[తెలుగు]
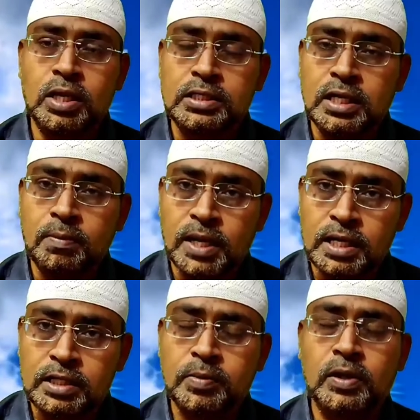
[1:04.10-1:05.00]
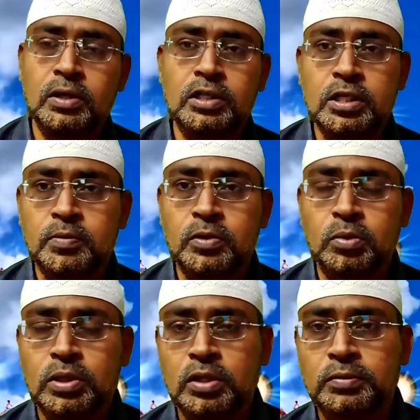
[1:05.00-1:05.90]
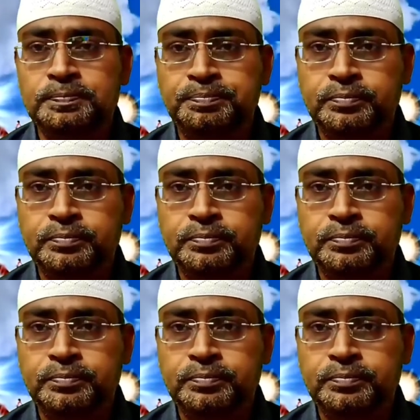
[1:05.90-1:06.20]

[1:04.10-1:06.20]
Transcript: ఈదుల్ అజహా బక్రీద్ పండుగను జరుపుకుంటుంటారు